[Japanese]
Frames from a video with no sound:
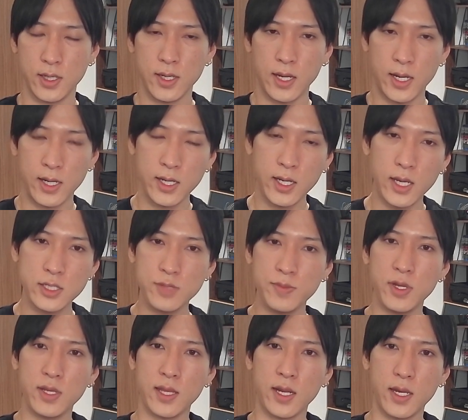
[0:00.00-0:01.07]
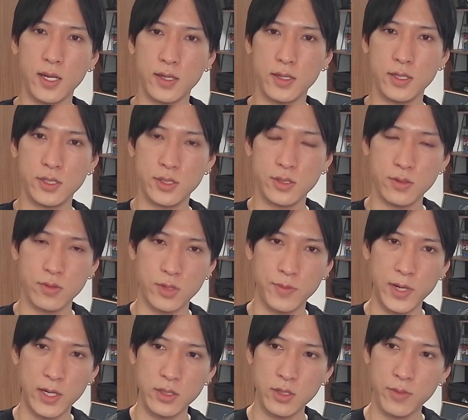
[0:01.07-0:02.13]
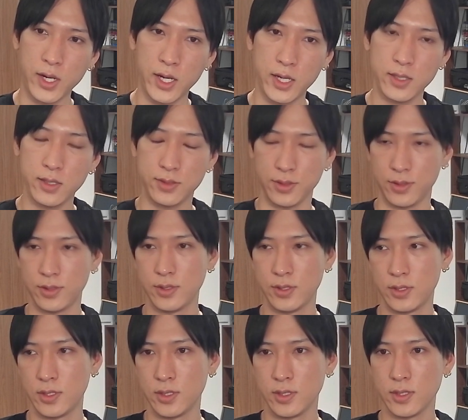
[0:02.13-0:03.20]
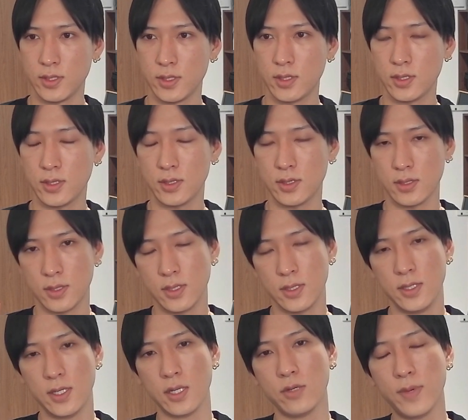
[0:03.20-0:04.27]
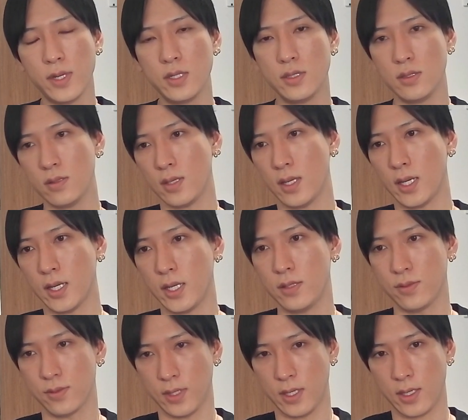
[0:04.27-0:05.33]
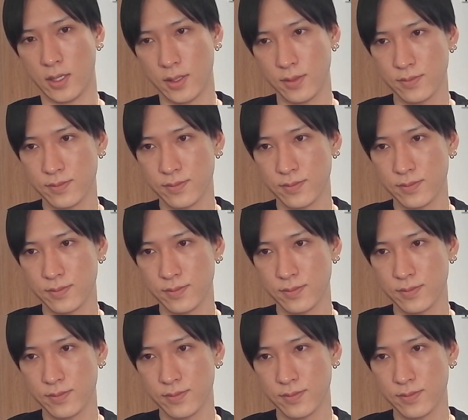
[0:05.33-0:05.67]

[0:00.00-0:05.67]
上げ始めたら一瞬のリバウンドも早いんですよ。逆張りすると焼かれるので、